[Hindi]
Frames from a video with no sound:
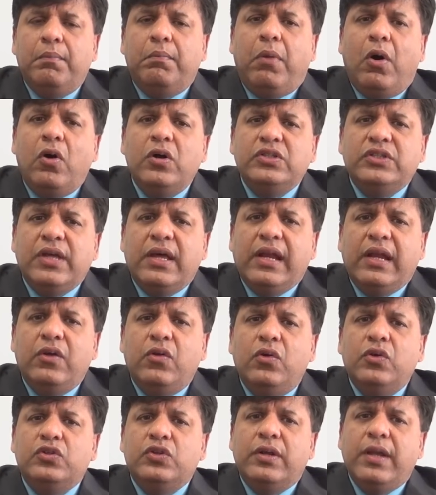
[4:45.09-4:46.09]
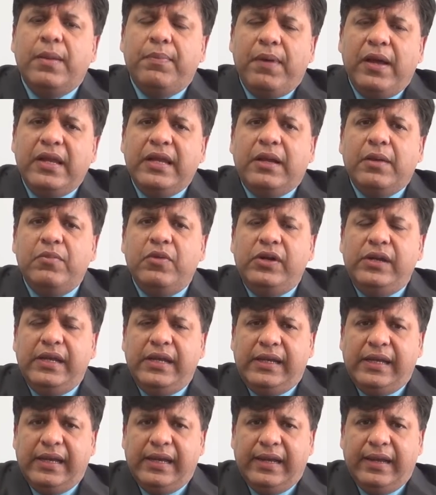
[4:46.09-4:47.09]
बहुत सारे लोग जो नेपाली
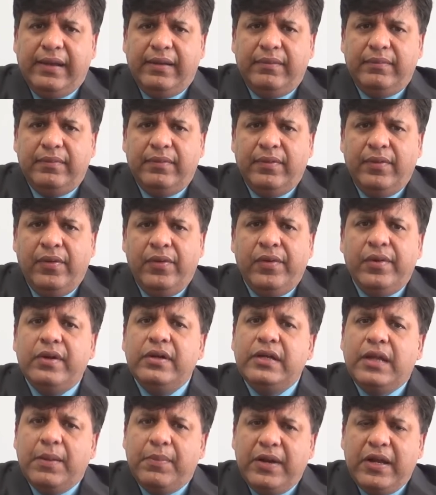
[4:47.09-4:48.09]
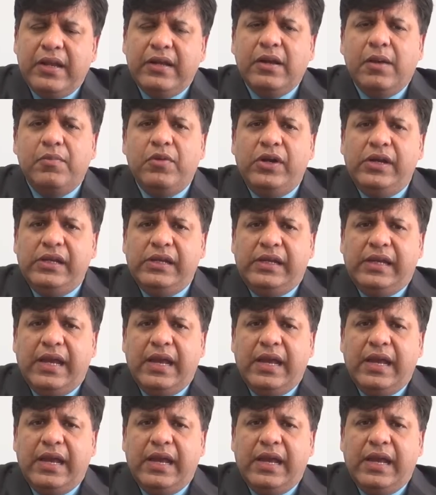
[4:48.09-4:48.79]
कम्युनिटी के हैं टिबेटन कम्युनिटी